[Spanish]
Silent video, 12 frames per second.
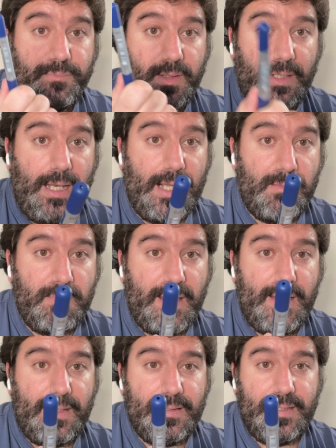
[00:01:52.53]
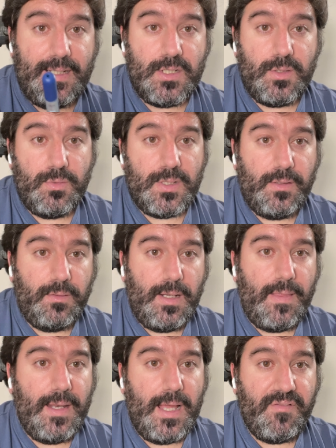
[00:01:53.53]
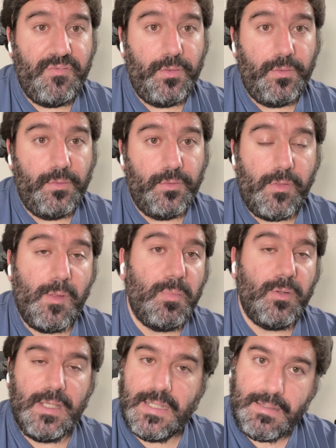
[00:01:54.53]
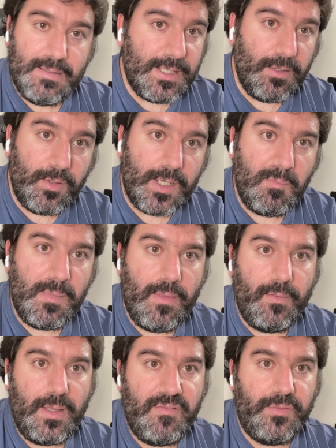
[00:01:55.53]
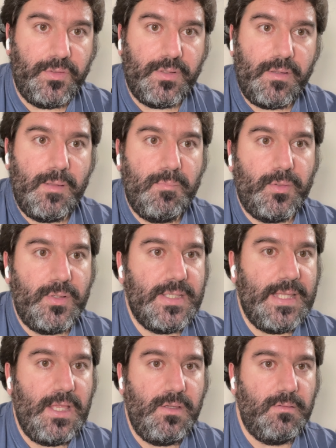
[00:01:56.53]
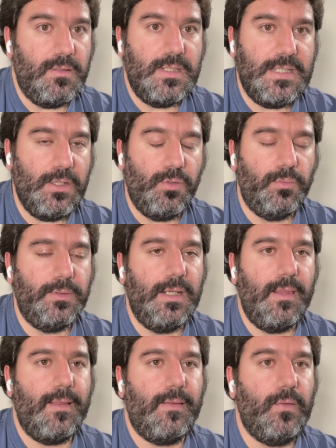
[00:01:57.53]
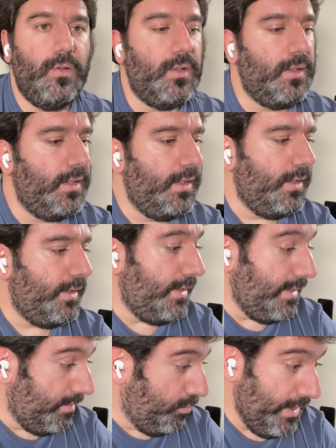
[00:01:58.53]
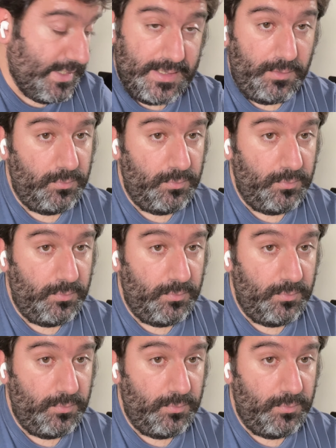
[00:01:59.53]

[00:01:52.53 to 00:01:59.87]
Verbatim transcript: la cámara delantera estoy usando la del iPhone 12 Pro, ya sabéis que no he cambiado el iPhone 13 Pro este año, sigo utilizando y voy a seguir